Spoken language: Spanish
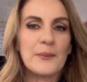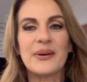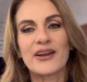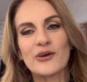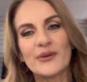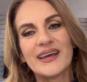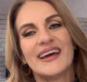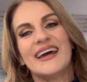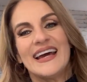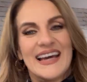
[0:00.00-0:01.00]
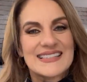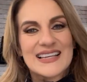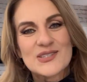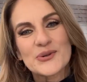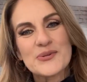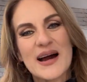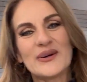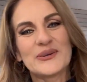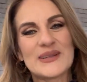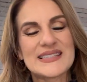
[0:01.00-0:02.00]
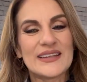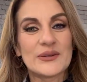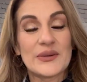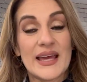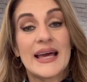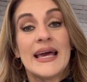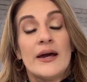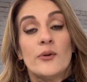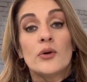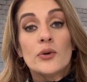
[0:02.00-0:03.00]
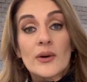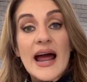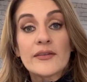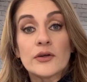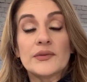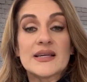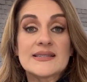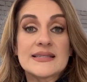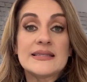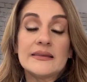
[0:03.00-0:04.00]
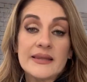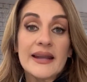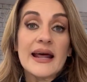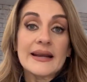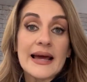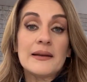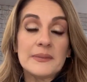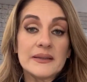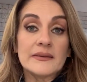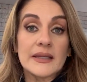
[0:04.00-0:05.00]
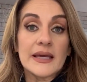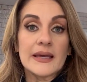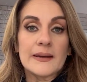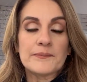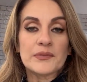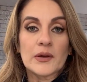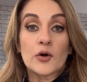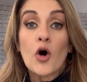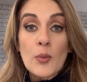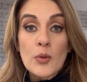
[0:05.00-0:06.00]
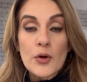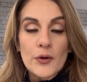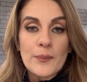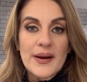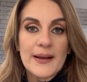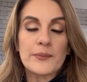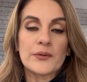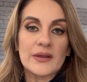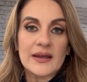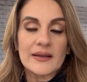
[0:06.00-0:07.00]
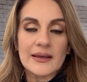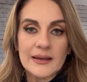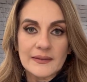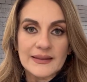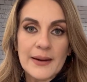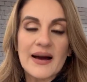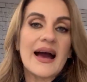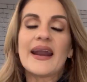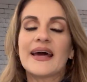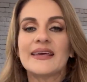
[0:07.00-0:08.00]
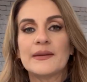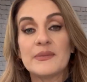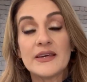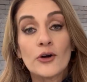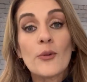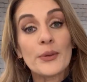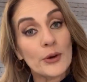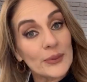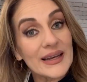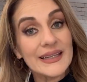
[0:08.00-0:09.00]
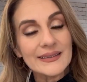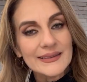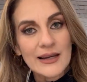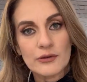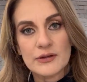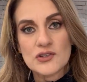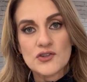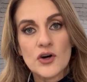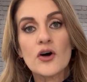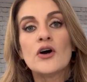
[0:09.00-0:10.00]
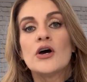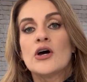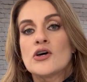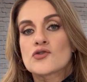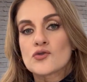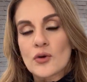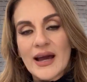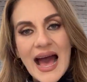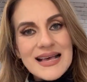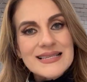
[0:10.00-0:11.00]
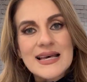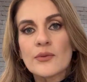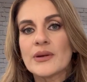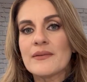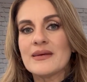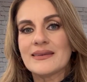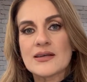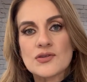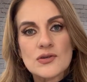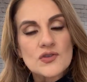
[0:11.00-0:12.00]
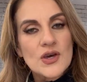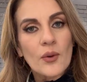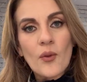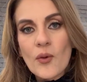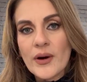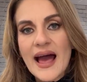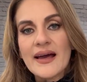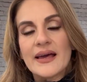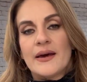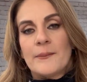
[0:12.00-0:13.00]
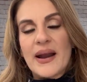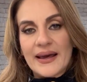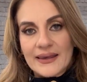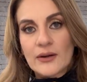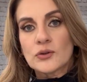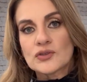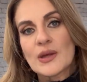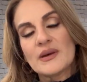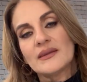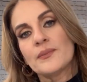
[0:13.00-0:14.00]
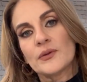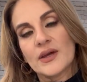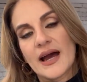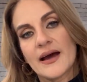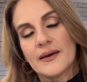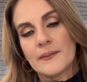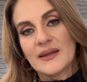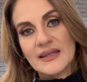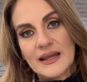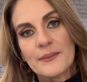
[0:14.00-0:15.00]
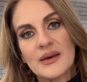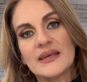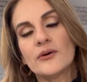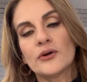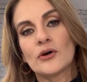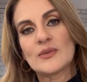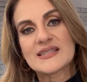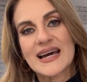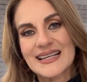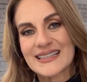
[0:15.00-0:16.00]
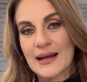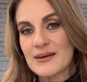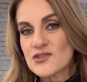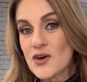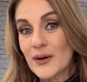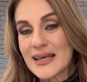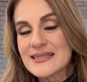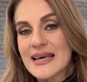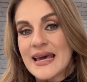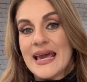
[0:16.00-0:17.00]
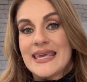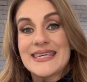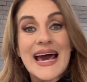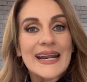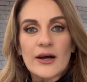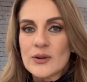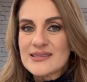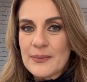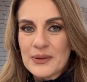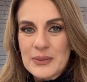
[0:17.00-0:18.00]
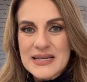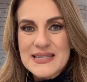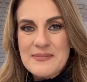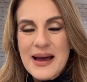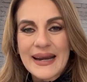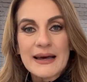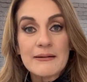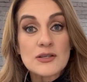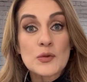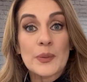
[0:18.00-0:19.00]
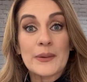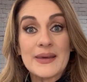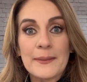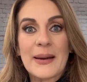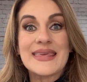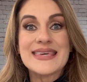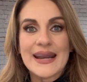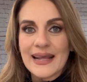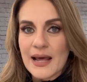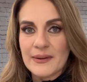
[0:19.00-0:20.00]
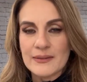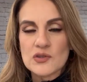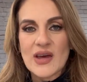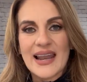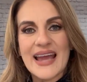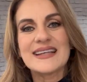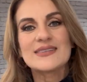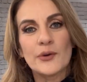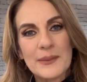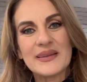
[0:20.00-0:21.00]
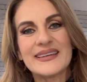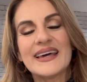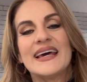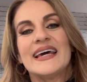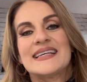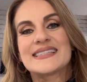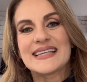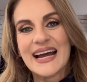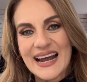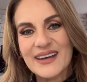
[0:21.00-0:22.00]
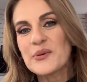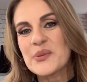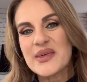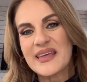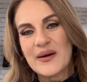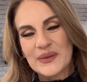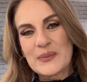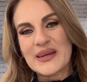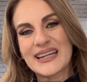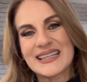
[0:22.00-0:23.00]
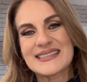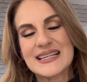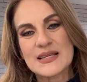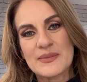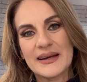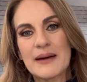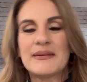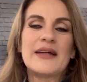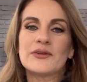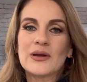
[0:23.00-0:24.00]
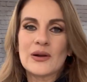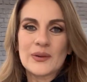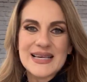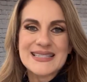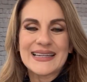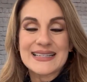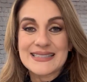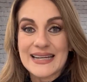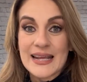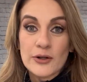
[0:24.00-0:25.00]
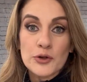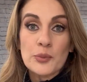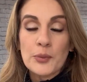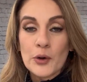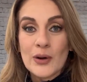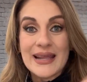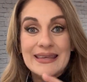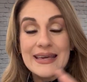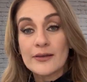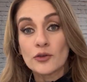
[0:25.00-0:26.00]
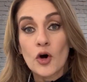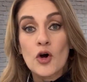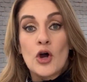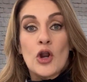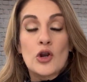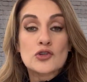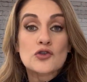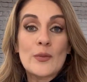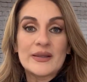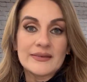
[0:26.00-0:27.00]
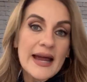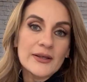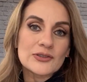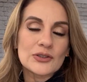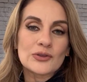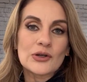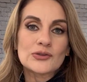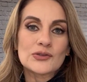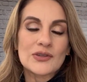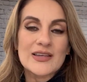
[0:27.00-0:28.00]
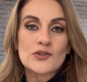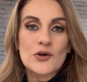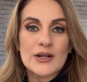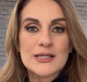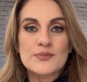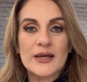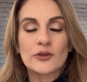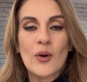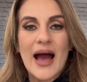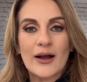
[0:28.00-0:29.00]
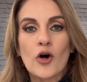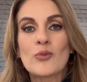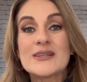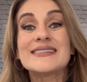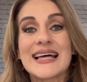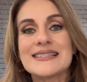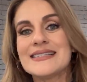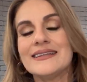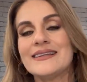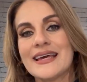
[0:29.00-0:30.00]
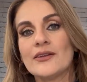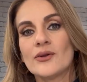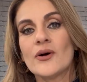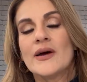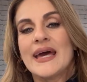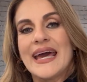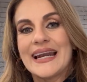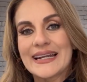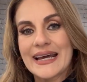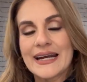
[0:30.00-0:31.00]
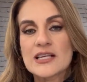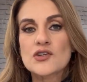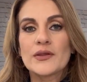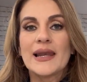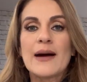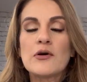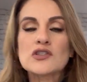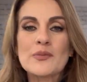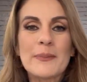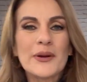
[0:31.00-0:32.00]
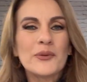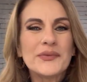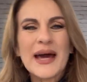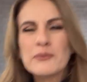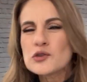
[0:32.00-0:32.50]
Perdón es que subo y bajo todo el santo día. Un lugar donde se sintiera realmente cómodo para poder eh, trabajar aquí en México, pero Belinda le ofreció su casa, una habitación segura para que justamente pudiera eh, venir a México y comenzar las grabaciones. Ya arrancó esta primera semana, va súper bien, mañana la veremos al aire y seguramente sacaré un video también en esta semana hablando de lo que es el estreno y un poco leyendo los comentarios de todos ustedes con respecto a cómo están sintiendo el regreso de La Voz. Me preguntan